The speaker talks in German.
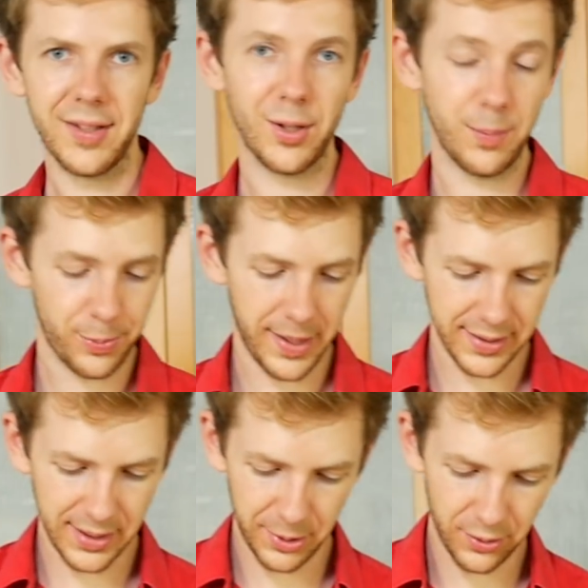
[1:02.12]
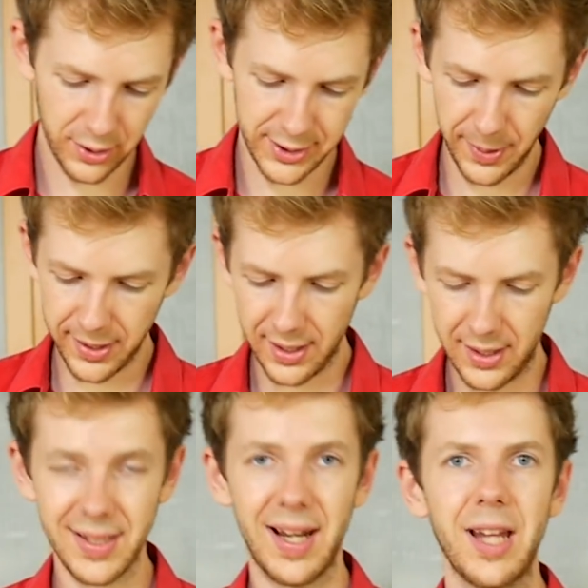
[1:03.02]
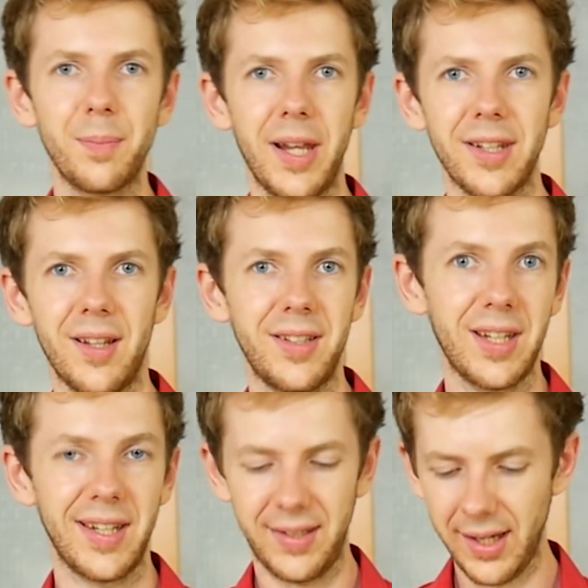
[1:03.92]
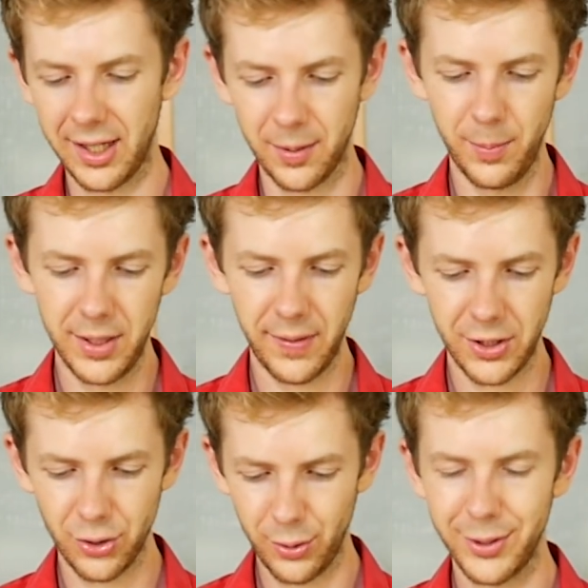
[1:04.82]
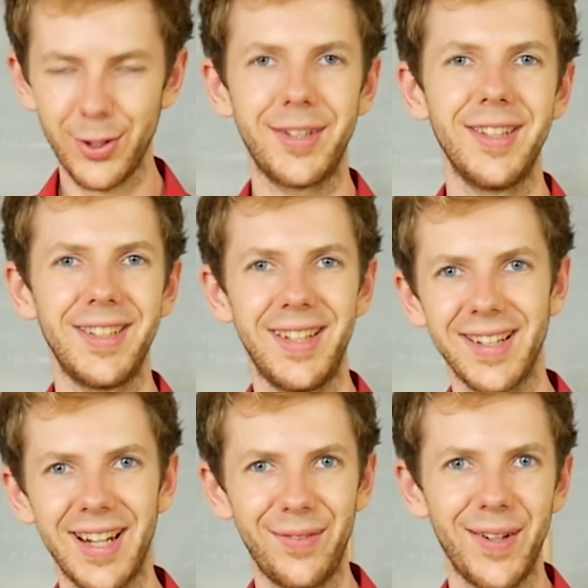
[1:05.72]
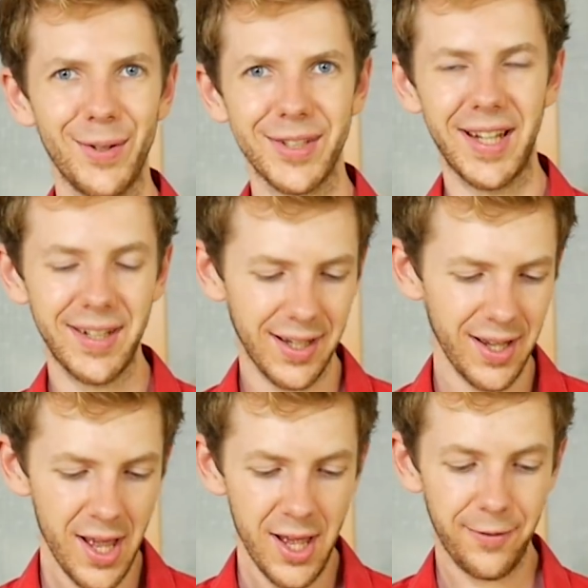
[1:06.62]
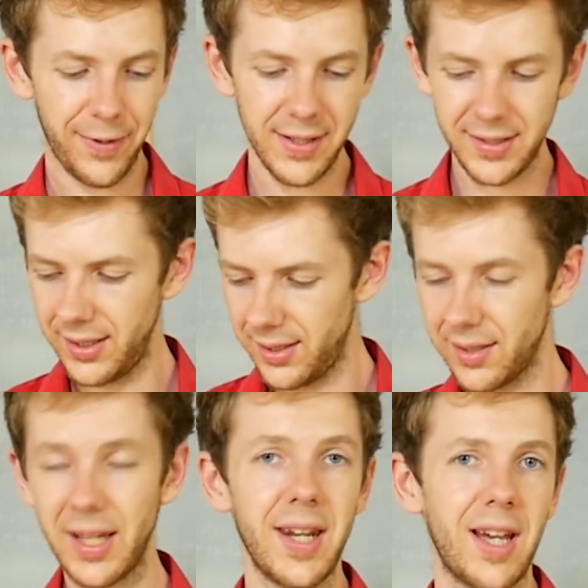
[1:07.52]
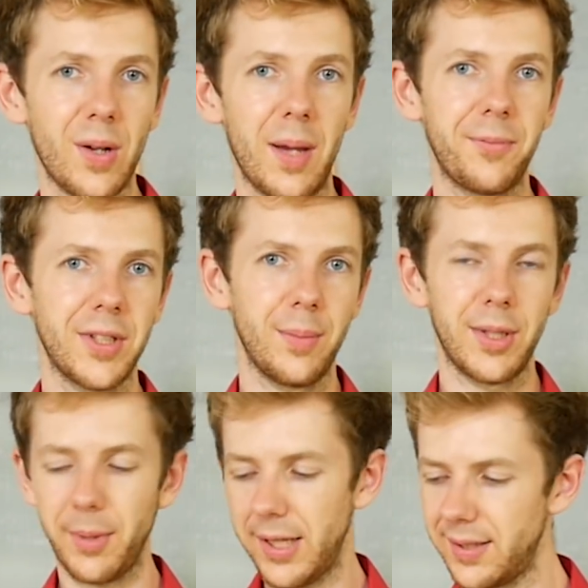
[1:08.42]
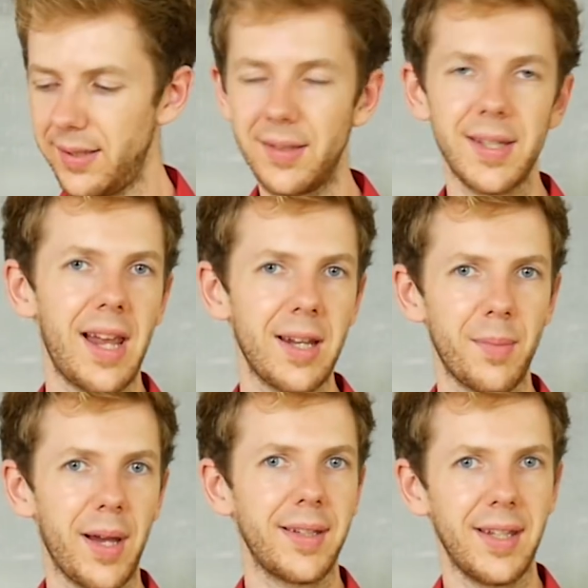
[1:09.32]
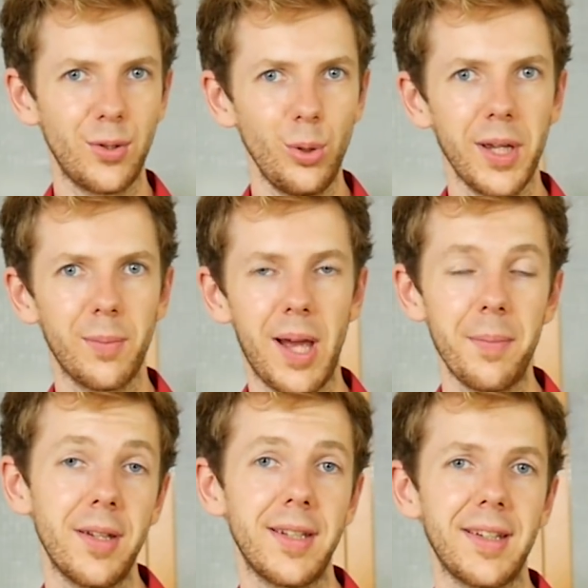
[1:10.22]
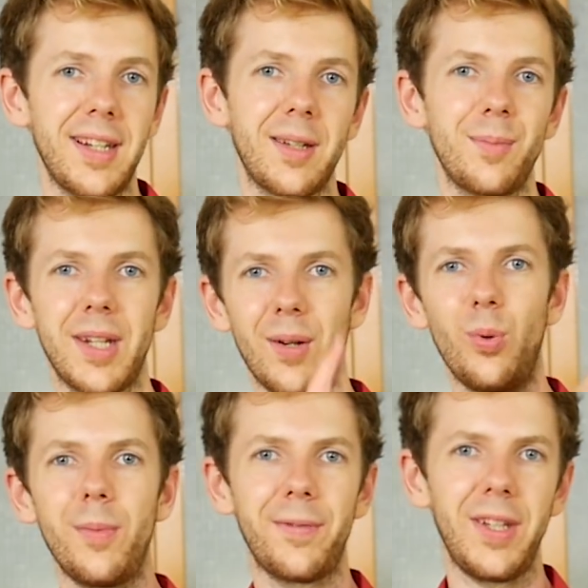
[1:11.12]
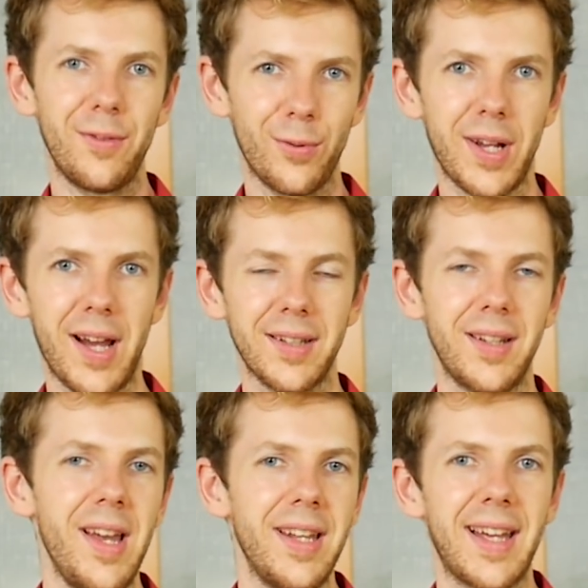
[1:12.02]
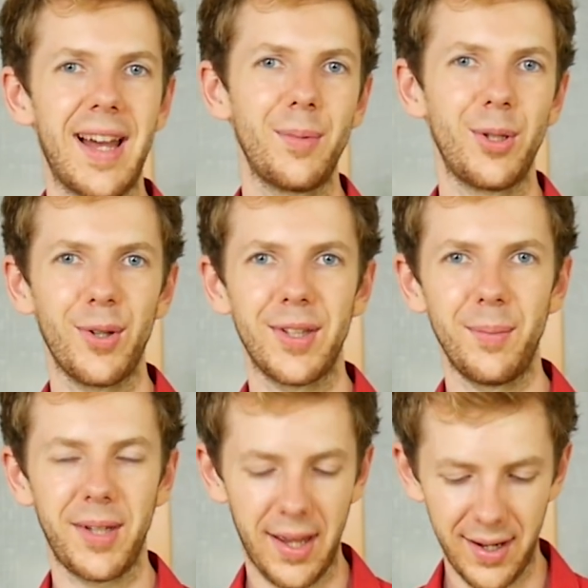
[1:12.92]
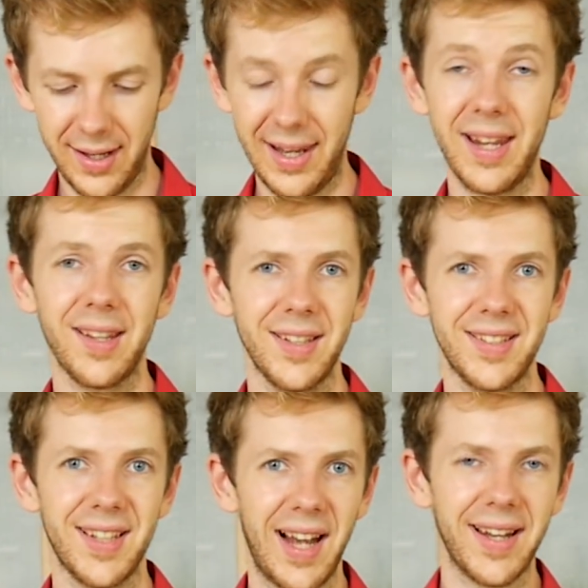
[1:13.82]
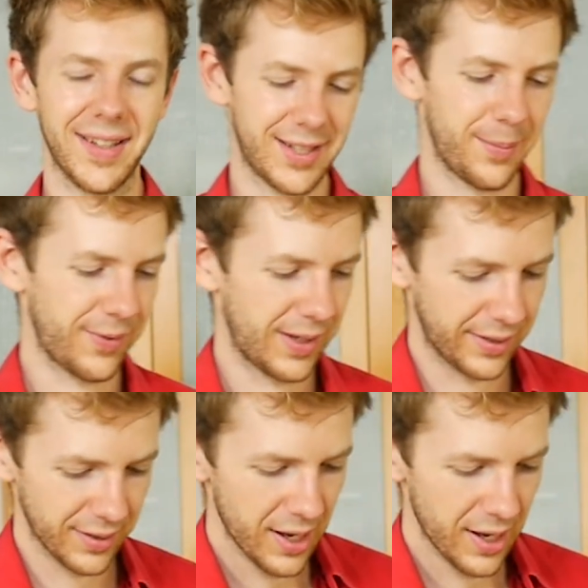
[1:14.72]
Zu dem Spinat gebe ich noch zwei, drei Salatblätter, die kann ich direkt mitwaschen und sortiere sie dann gleich wieder auseinander. Falls ihr keine Ahnung habt, was ihr mit dem restlichen Salat macht, der jetzt übrig bleibt, dann klickt mal da oben auf die Infokarte. Da habe ich euch nämlich ein leckeres leckeres Salatrezept verlinkt.